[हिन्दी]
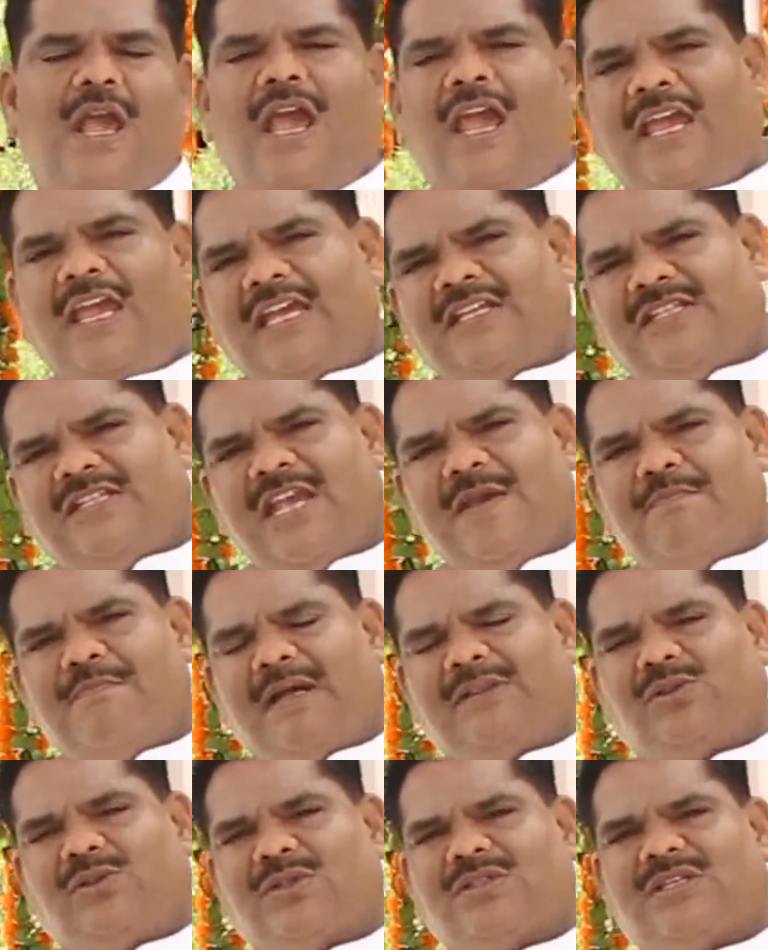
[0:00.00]
इसी
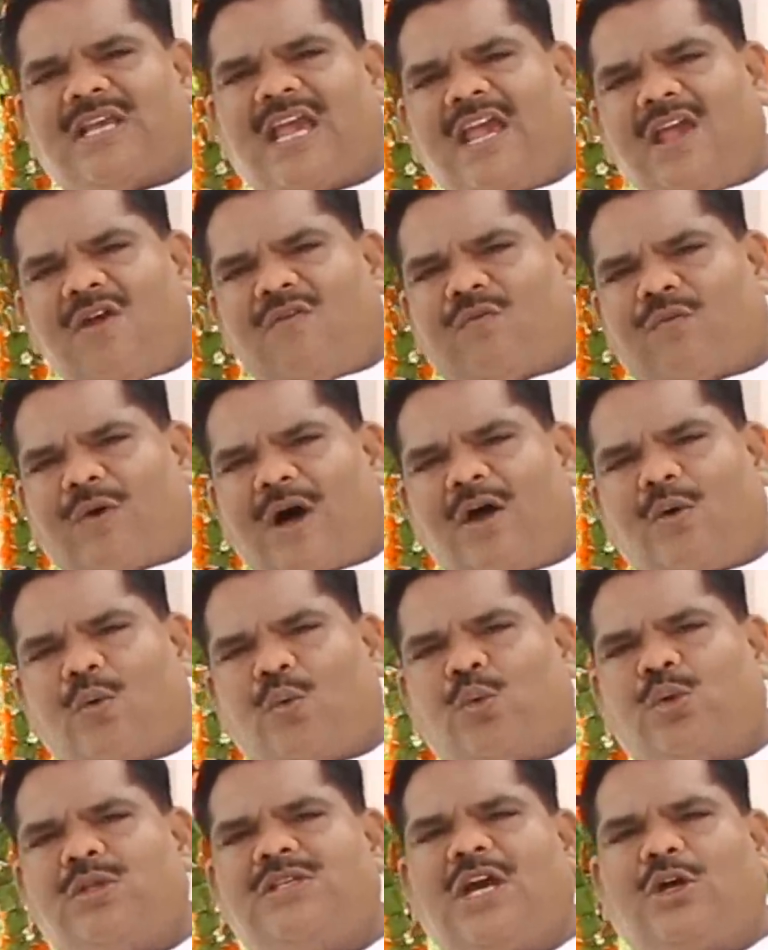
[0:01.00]
मंत्र से वह
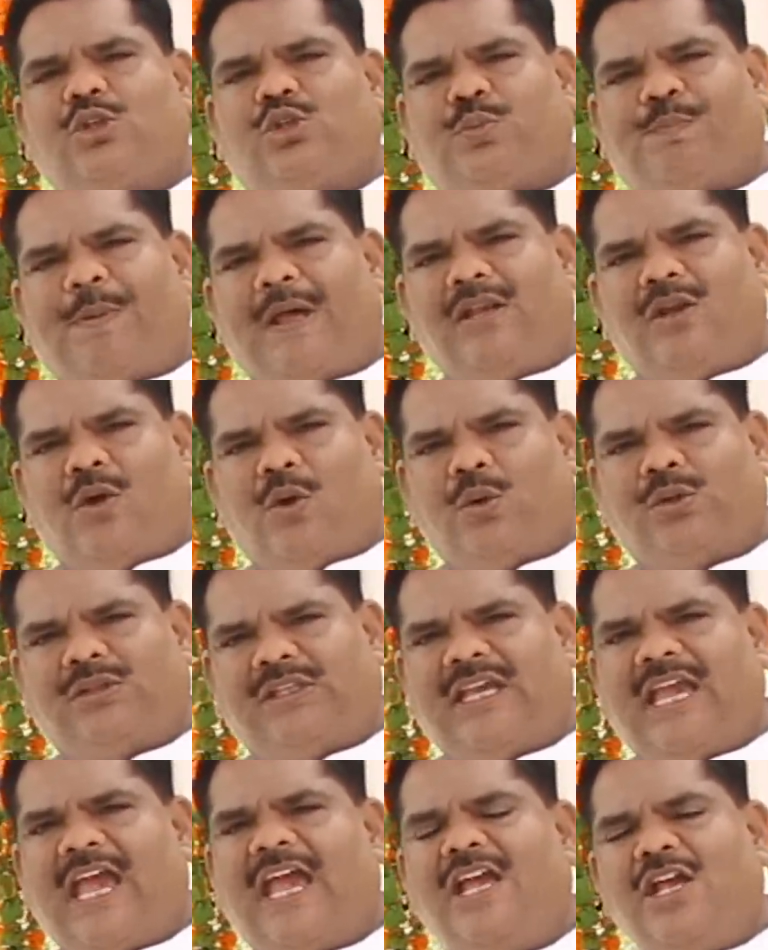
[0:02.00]
ऊर्जा उत्पन्न होती
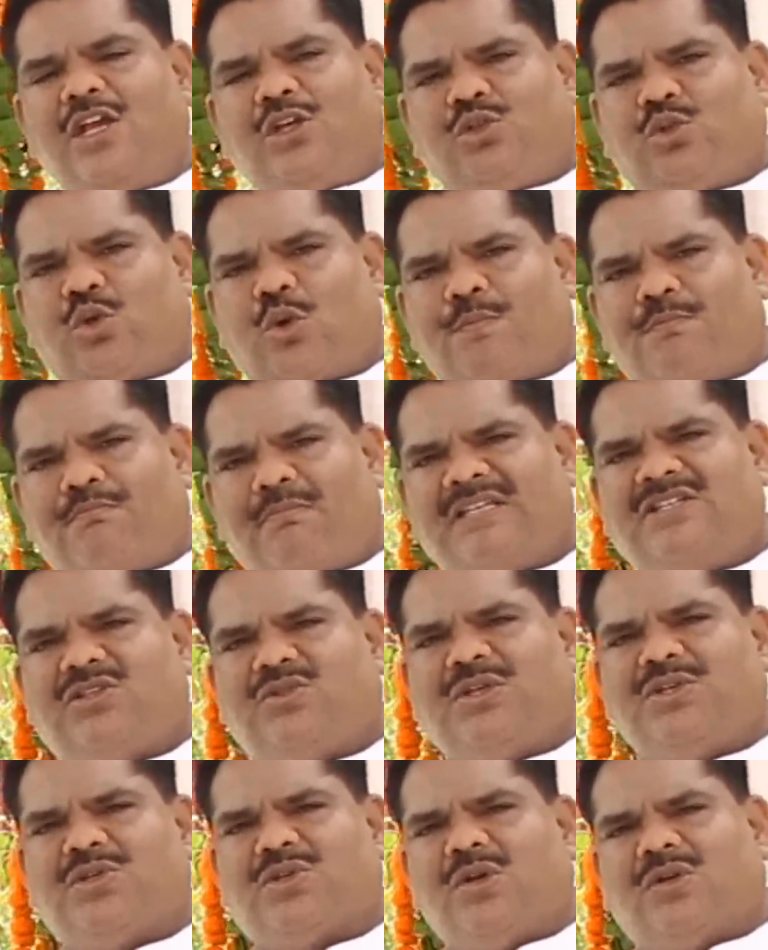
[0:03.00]
है जो
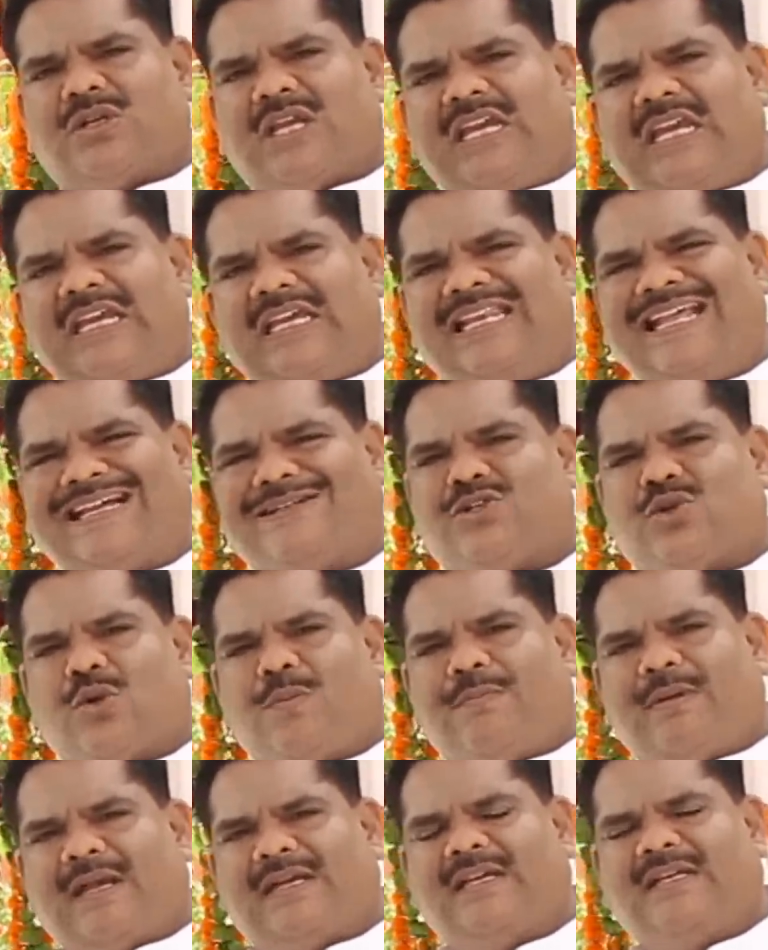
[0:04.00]
मस्तिष्क की
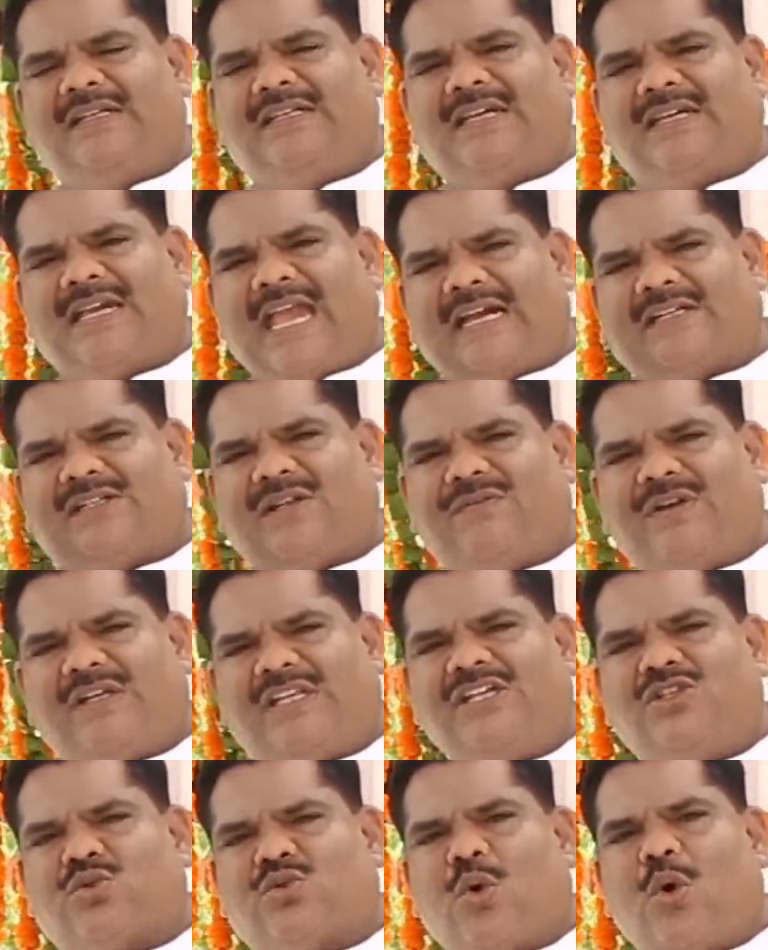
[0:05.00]
इलेक्ट्रोमैग्नेटिक
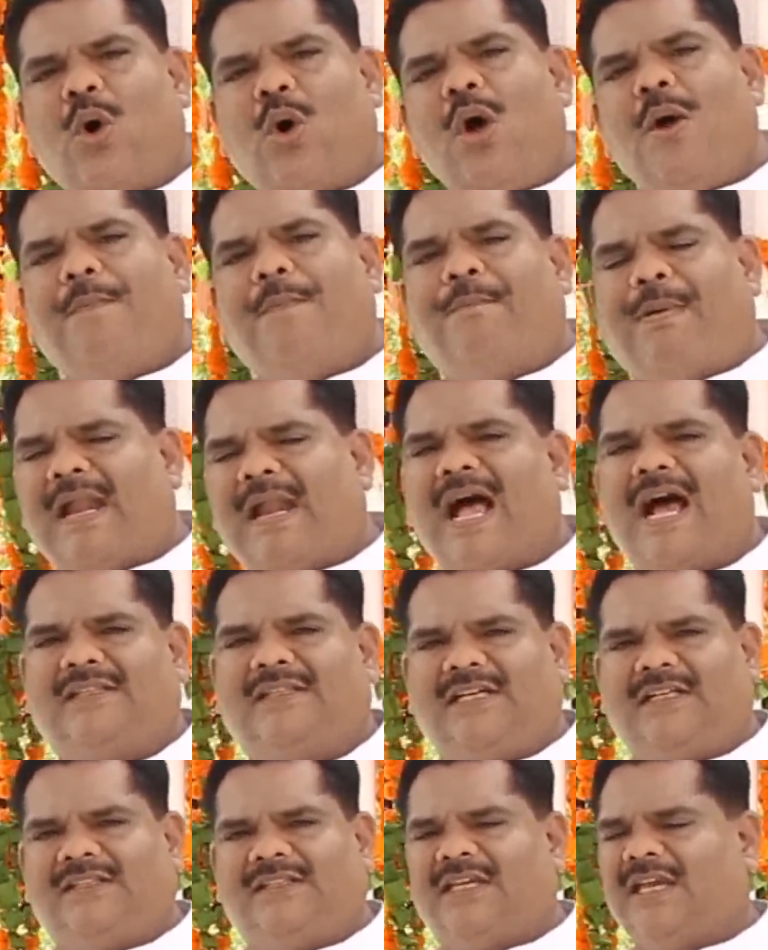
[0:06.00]
एक्टिविटीज को बढ़ा
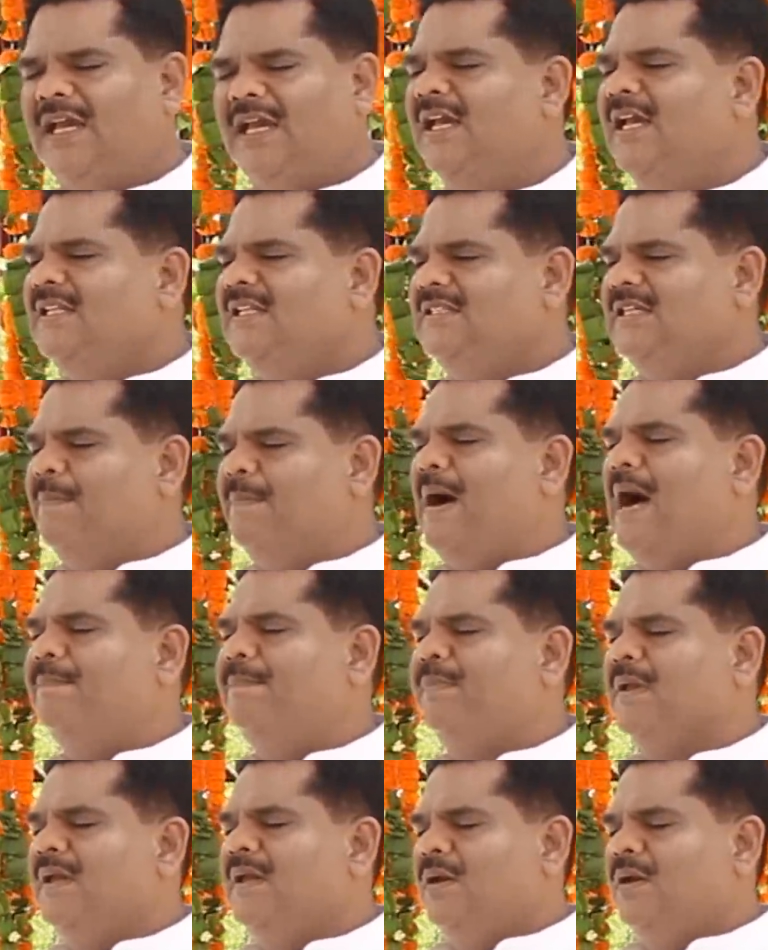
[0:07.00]
देती है जब आप